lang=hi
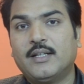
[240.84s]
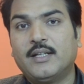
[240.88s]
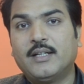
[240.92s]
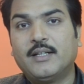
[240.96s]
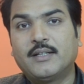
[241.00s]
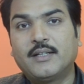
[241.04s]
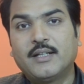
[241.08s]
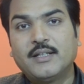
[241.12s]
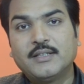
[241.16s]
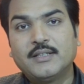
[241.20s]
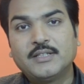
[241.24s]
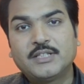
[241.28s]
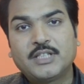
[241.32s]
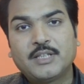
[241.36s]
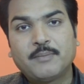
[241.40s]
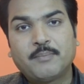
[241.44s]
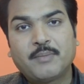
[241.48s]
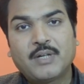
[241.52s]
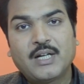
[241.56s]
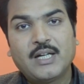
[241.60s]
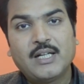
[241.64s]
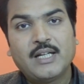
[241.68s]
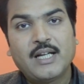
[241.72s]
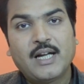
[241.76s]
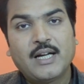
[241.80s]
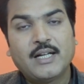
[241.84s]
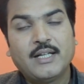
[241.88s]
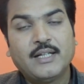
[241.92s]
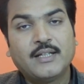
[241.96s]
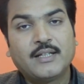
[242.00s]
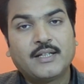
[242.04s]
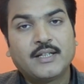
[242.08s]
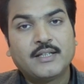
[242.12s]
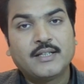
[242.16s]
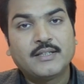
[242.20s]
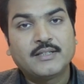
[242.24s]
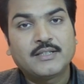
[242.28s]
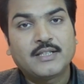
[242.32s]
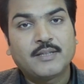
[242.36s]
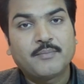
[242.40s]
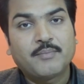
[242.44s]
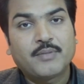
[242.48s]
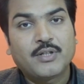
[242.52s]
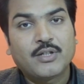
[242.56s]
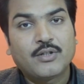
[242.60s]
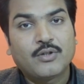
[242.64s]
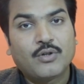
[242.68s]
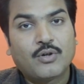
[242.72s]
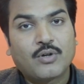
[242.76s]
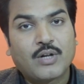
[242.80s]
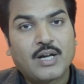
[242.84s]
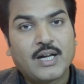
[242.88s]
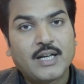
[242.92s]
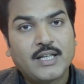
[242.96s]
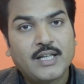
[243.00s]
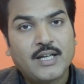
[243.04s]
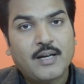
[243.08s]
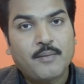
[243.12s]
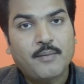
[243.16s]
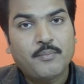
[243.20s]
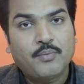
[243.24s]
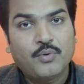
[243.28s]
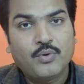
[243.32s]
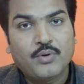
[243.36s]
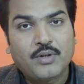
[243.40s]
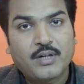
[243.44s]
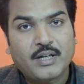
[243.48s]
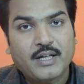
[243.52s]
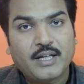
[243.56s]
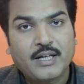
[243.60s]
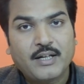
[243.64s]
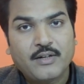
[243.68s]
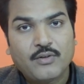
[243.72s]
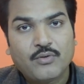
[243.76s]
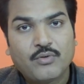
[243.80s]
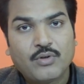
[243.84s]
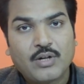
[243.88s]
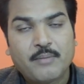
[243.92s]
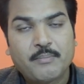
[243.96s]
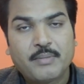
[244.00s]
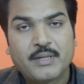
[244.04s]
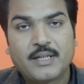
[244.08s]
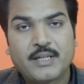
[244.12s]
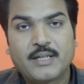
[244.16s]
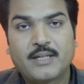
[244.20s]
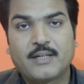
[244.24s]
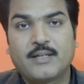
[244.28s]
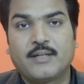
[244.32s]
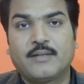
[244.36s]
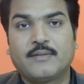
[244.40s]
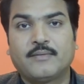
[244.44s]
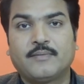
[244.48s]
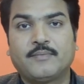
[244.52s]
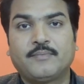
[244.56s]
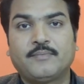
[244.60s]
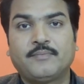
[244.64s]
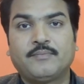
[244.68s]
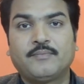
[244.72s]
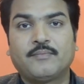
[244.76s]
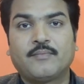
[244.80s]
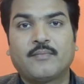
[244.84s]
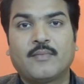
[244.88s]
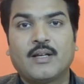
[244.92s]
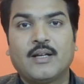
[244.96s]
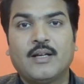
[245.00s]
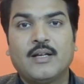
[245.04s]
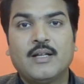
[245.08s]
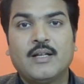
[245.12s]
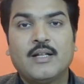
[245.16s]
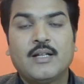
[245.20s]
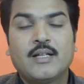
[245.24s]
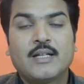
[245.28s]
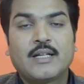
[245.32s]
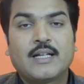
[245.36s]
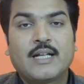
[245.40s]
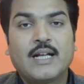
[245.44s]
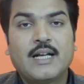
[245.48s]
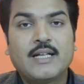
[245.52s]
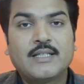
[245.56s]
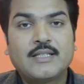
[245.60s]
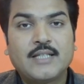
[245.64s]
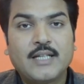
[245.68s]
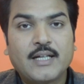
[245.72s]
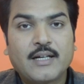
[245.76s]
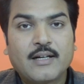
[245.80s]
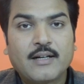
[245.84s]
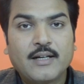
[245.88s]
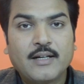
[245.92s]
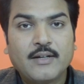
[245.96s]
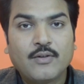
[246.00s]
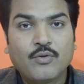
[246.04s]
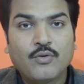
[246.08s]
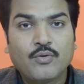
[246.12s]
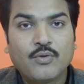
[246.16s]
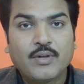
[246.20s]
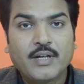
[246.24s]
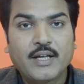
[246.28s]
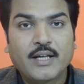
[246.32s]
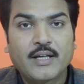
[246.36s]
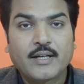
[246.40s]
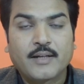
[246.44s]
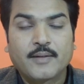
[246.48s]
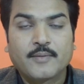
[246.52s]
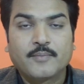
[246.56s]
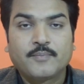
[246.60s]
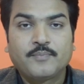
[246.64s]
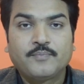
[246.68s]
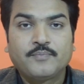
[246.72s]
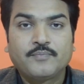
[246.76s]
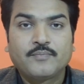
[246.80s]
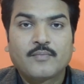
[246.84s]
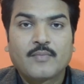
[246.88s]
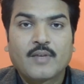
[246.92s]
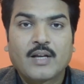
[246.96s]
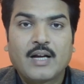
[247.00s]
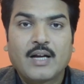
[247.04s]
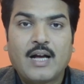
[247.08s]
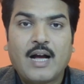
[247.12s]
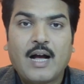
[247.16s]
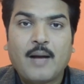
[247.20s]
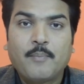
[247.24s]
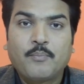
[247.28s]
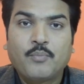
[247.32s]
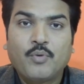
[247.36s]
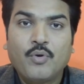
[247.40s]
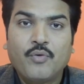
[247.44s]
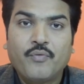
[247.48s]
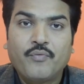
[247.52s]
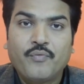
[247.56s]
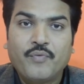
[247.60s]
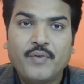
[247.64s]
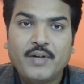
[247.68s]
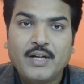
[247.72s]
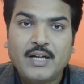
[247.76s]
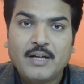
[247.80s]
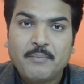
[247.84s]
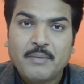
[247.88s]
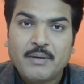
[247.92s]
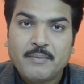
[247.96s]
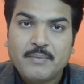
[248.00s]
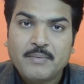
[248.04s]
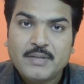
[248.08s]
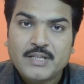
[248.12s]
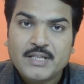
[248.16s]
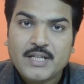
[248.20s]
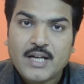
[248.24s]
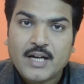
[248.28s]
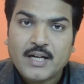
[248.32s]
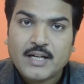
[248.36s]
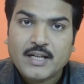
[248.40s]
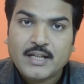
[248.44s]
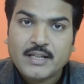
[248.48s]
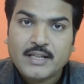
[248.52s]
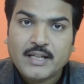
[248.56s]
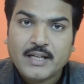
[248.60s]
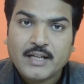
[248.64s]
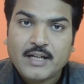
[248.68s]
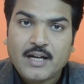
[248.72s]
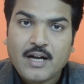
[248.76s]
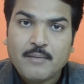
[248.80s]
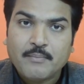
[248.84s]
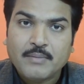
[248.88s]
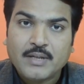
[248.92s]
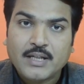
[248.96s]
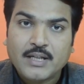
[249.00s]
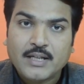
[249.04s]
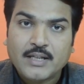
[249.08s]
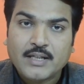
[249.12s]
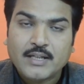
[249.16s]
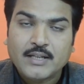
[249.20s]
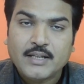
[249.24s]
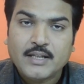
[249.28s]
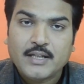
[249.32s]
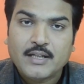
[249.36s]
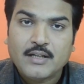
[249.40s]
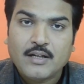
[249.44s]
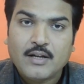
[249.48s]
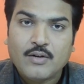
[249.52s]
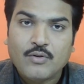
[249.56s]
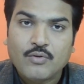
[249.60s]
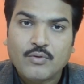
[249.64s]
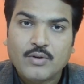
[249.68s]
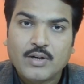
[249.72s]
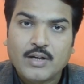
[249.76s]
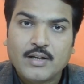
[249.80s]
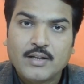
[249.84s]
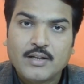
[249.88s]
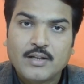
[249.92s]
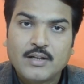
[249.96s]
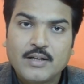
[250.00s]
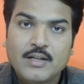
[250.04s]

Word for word: इंटर्नशिप कर लिया इंटर्नशिप के दौरान ही आपको ट्रेंड होना पड़ेगा कैसे ट्रेंड होंगे आपको फील्ड में भी जाकर के काम करके देखना होगा